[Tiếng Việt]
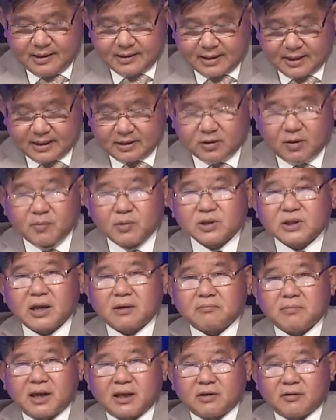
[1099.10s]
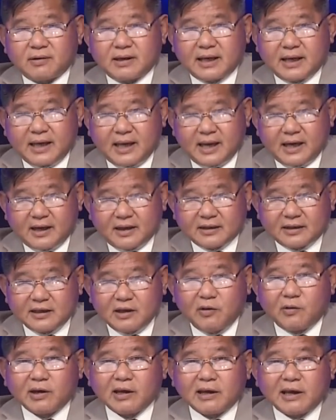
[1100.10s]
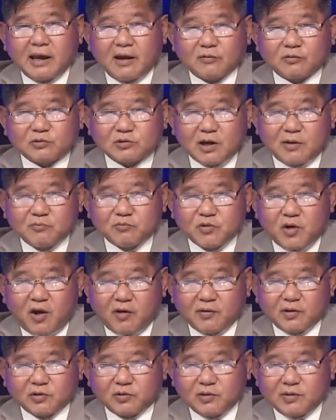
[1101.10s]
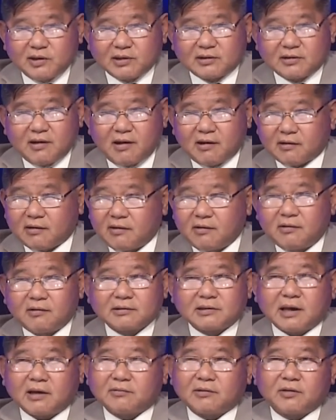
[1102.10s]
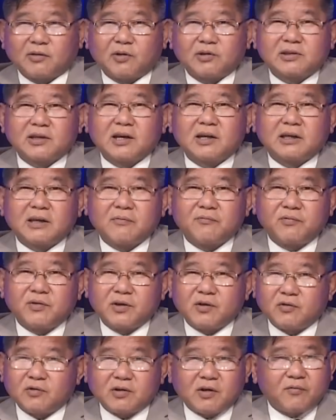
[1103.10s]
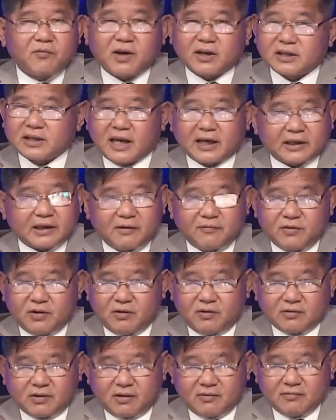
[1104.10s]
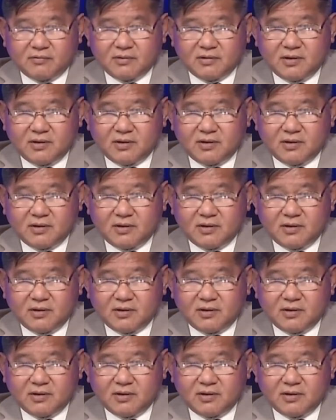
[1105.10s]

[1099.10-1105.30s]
Thế tôi muốn trình bày cho quý vị nghe là nhiều khi nghe ông Trump nói vậy quý vị tưởng là ô chắc là nó chơi kiếm phiếu, nó không phải dàn kiếm phiếu đâu.